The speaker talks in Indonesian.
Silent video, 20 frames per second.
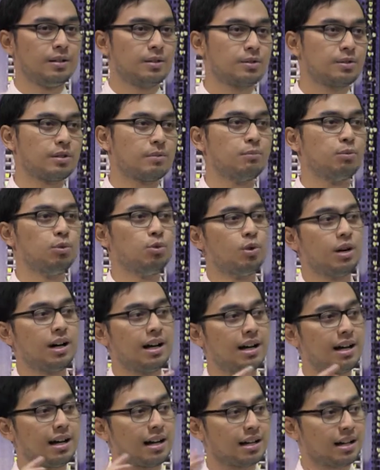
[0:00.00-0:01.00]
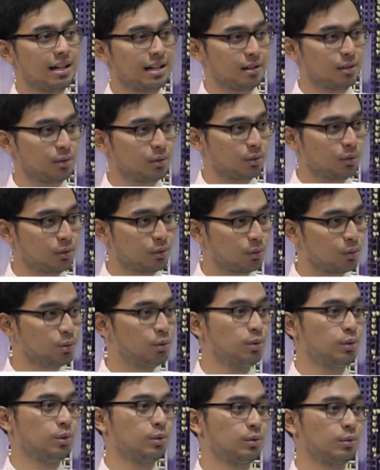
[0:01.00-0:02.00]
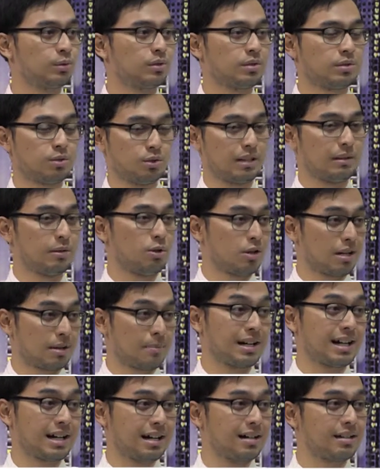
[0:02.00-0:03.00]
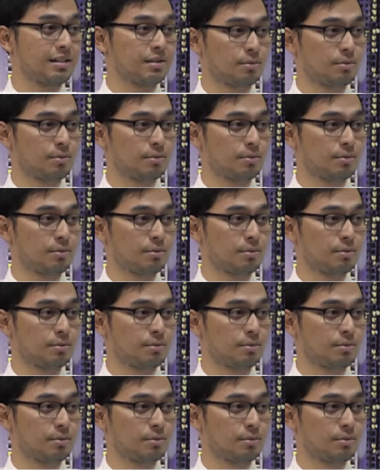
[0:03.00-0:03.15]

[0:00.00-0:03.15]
semua akan tunduk, terutama orang Mekah.